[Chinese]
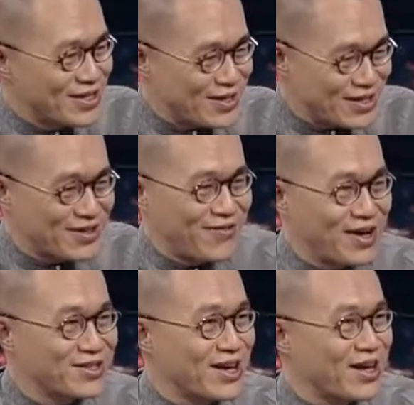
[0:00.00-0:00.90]
你一个
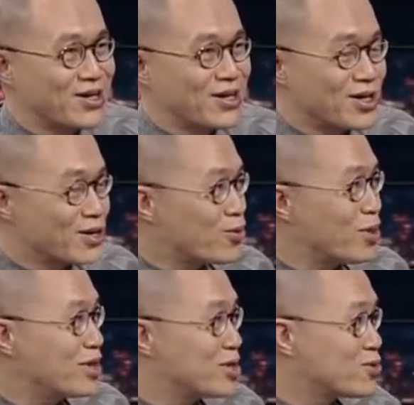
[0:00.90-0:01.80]
房子很
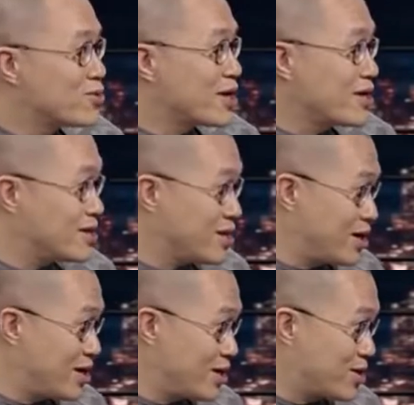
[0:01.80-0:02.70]
贵的租给一
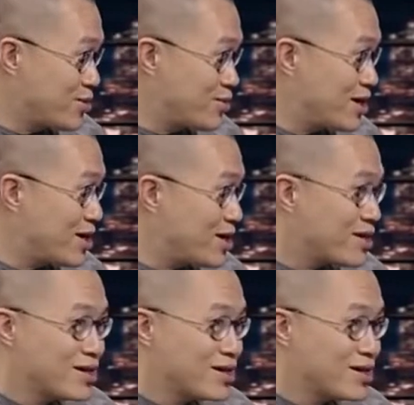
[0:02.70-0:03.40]
个租客，